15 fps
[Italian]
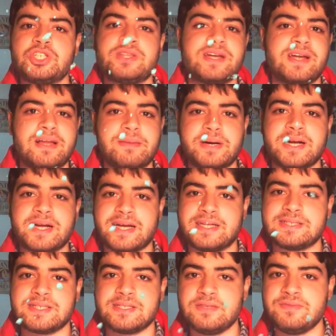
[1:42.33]
c'entra la
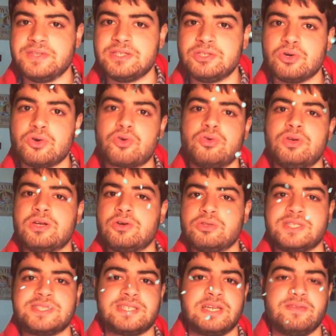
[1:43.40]
mancanza di video con il
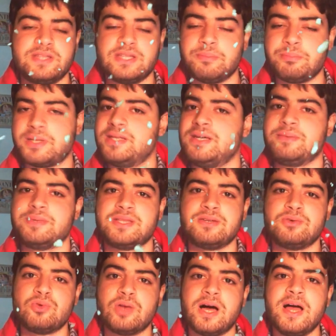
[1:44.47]
godersi la vita
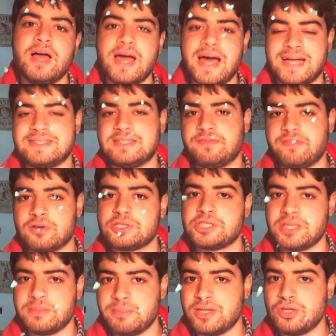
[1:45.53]
praticamente nulla anzi
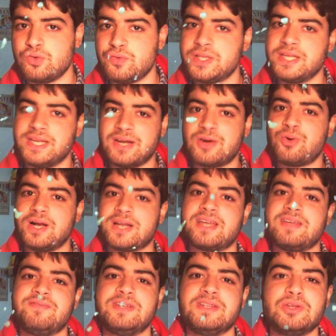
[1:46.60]
forse è meglio vedere
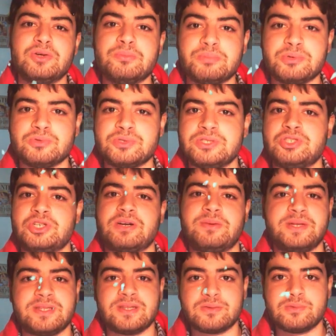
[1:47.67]
qualche video in più
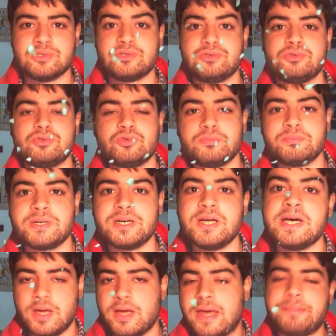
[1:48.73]
sinceramente qui su youtube
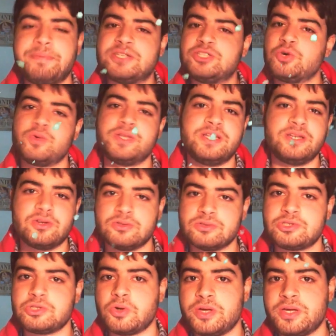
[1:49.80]
e perciò quindi
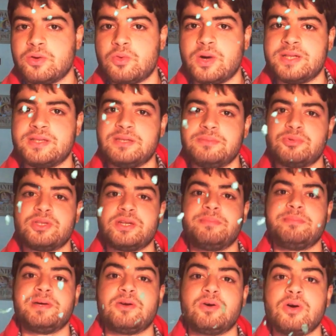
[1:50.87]
non so in quanti
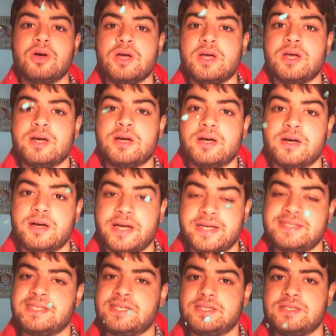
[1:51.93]
potrebbero eh,
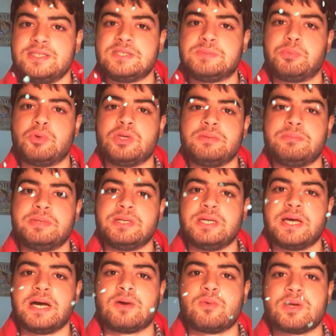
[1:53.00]
essere
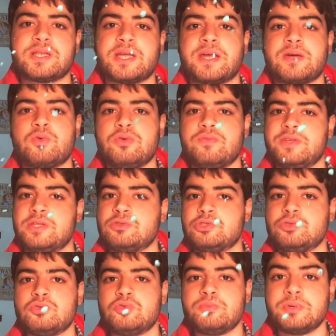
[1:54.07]
disponibili a guardare qui un video
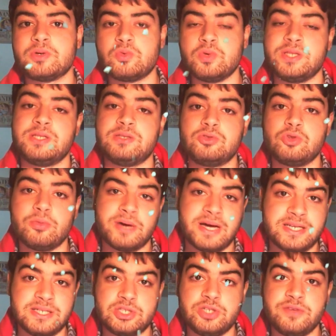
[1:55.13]
su YouTube quindi
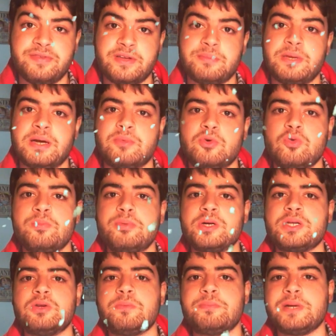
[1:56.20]
domani ci fermiamo un
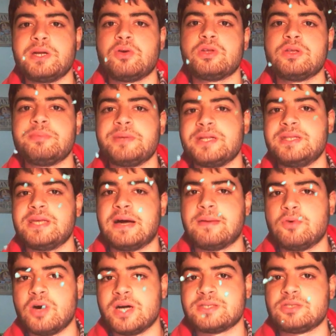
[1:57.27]
pochino però
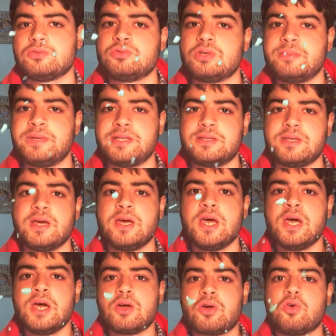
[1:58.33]
riprendiamo assolutamente
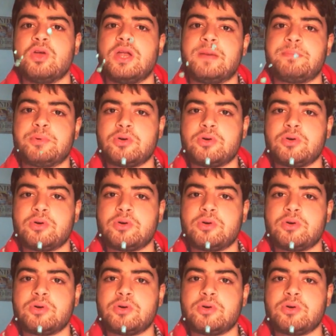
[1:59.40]
con la